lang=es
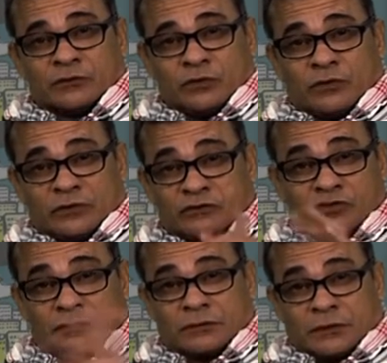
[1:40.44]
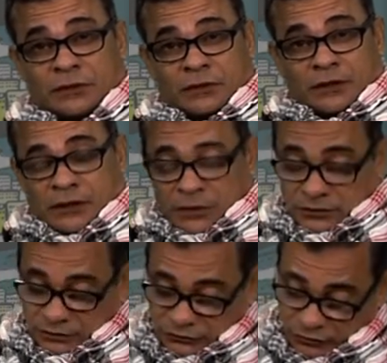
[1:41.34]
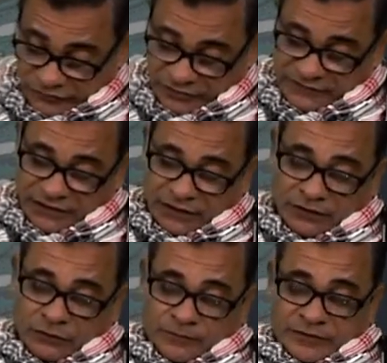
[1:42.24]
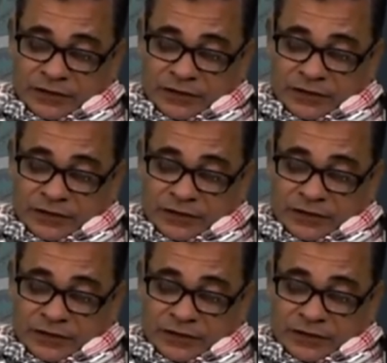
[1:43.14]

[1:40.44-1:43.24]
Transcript: pan duro y solo. No era fácil aquello.